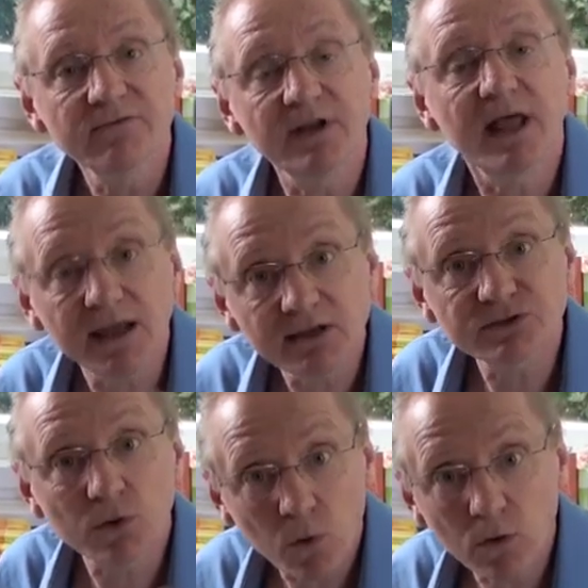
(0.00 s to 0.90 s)
Wenn
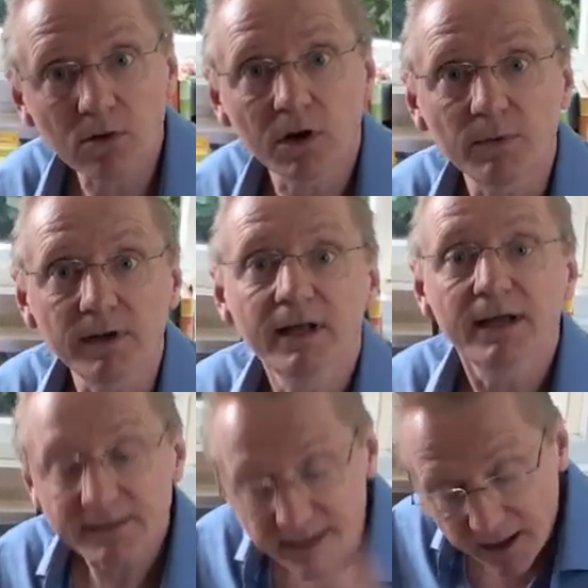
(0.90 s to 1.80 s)
Ängste hochkommen,
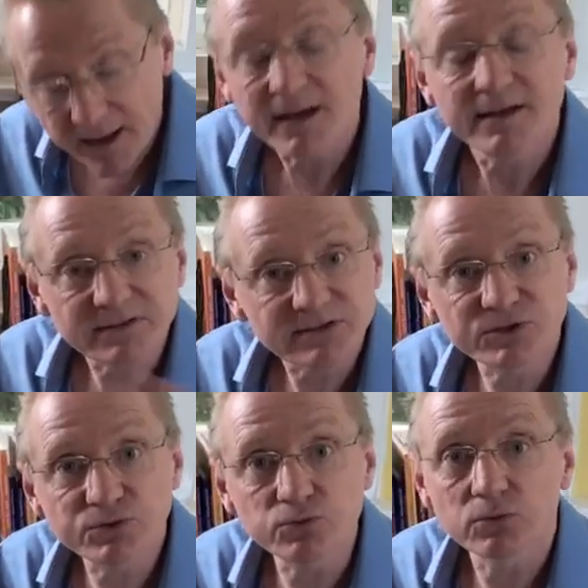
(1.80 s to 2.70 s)
ja, lass sie
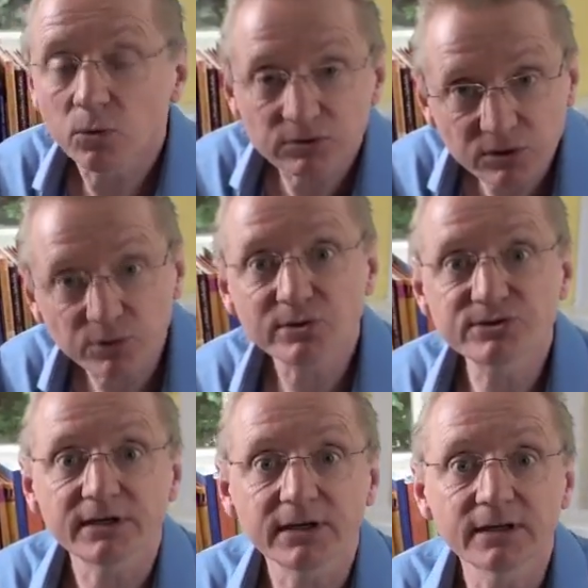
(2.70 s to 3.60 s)
zu, unterdrück
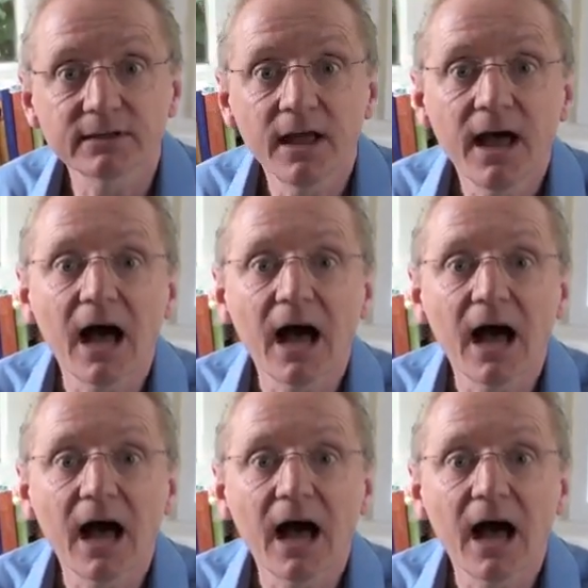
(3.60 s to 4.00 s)
sie nicht.